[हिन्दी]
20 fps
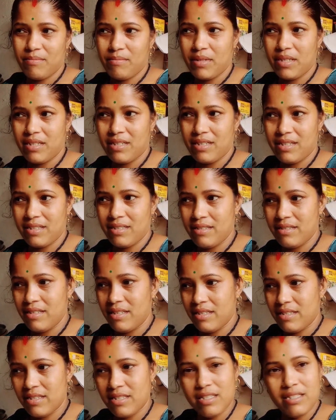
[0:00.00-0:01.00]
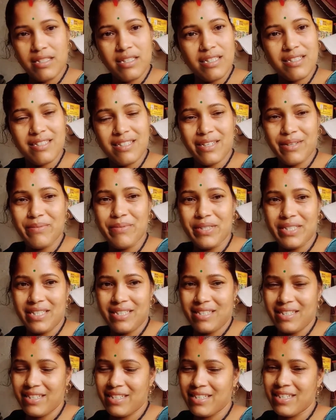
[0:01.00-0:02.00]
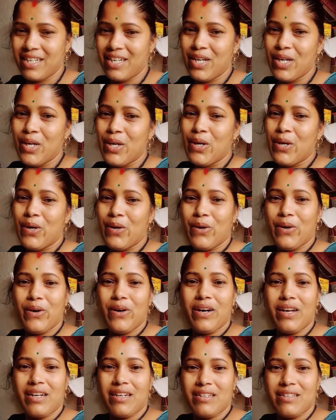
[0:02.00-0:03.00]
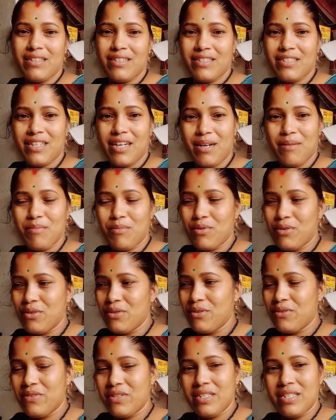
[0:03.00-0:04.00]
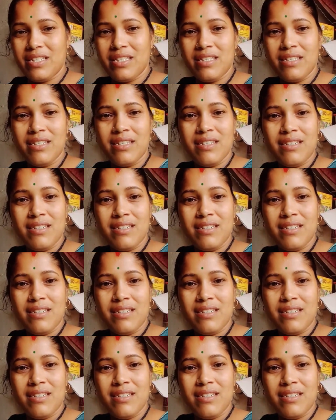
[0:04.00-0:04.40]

बार दस से दस से एक बजे तक और शाम को वही